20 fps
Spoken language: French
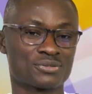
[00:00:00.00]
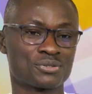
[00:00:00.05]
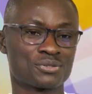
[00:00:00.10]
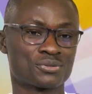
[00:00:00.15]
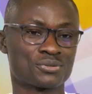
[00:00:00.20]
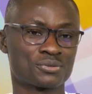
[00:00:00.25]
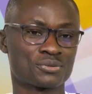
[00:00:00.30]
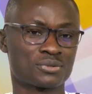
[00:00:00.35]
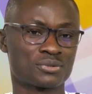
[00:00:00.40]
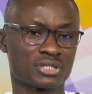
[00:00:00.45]
ce
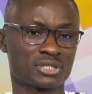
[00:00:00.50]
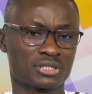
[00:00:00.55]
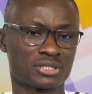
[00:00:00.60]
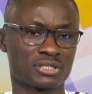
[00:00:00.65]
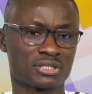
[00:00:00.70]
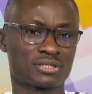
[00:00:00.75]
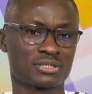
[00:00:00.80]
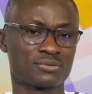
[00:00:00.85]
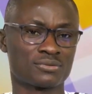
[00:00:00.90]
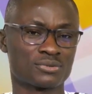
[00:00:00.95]
jour,
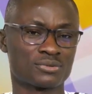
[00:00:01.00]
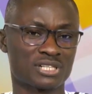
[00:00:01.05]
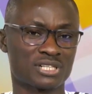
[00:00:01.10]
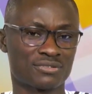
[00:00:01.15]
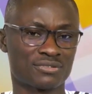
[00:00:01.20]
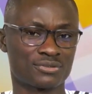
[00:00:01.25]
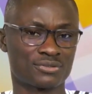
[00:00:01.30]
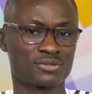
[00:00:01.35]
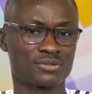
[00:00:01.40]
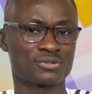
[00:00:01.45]
euh, nous
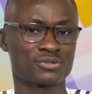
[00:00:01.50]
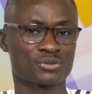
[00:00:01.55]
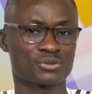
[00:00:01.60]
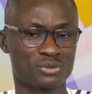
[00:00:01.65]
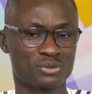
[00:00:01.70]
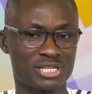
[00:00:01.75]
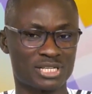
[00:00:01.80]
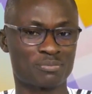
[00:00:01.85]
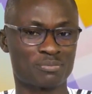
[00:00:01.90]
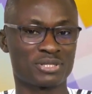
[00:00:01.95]
avons
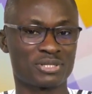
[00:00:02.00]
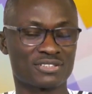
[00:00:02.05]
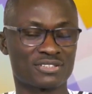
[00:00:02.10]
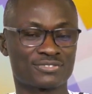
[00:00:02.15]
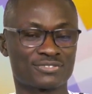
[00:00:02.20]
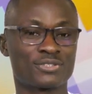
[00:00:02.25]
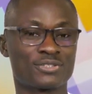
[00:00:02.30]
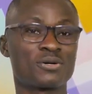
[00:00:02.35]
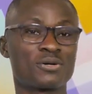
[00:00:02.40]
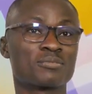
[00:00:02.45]
sur la
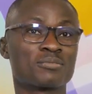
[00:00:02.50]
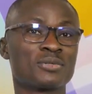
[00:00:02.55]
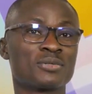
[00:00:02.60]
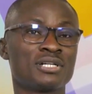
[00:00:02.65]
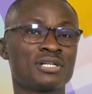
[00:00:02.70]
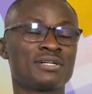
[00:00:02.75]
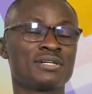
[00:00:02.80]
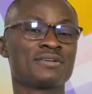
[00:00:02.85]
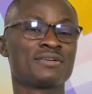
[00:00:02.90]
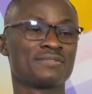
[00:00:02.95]
plateforme
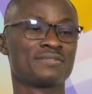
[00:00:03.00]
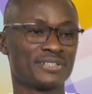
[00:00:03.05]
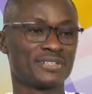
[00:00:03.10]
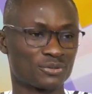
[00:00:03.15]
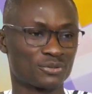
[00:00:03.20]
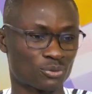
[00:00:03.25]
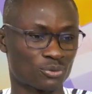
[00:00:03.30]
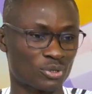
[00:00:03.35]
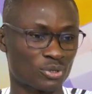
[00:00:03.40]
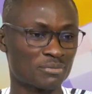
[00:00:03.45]

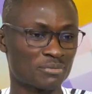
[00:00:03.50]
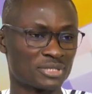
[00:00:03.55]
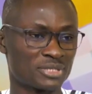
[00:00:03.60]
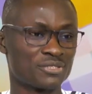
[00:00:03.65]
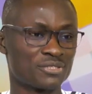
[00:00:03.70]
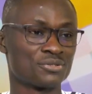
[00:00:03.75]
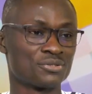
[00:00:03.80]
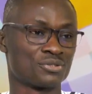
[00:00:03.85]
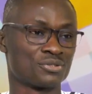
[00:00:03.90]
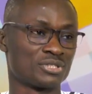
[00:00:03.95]
23
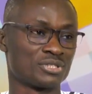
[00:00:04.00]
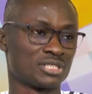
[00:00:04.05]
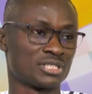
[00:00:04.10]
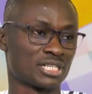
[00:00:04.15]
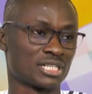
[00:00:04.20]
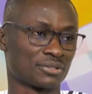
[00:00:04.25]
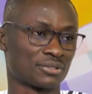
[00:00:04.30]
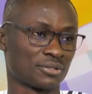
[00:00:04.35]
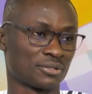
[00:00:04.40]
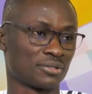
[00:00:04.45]
000
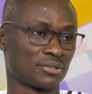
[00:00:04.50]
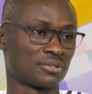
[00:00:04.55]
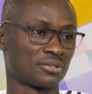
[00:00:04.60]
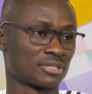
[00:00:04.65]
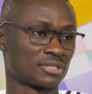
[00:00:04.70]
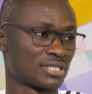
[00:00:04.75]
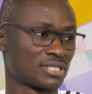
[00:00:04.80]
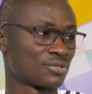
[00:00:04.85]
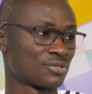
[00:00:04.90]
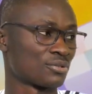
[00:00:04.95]
utilisateurs
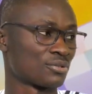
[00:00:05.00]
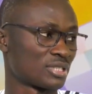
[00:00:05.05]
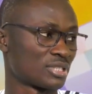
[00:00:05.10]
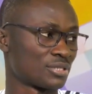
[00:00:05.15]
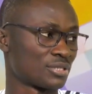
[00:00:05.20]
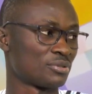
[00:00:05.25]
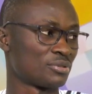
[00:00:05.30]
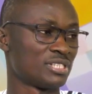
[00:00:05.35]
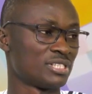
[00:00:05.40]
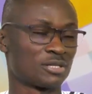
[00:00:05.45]
qui sont
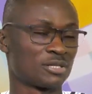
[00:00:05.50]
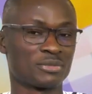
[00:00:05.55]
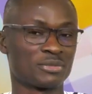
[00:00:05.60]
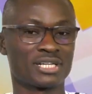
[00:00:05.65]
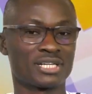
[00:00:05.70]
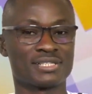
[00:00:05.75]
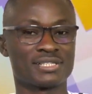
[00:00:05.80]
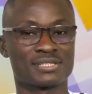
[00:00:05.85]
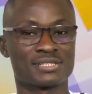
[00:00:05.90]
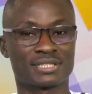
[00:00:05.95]

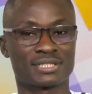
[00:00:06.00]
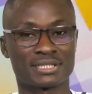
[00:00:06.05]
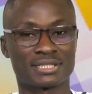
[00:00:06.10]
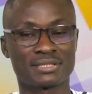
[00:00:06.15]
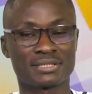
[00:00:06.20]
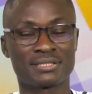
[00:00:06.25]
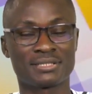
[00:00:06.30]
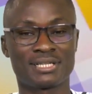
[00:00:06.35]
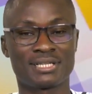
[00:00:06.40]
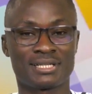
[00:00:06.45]
régulièrement
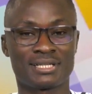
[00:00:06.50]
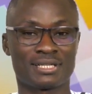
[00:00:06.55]
inscrits,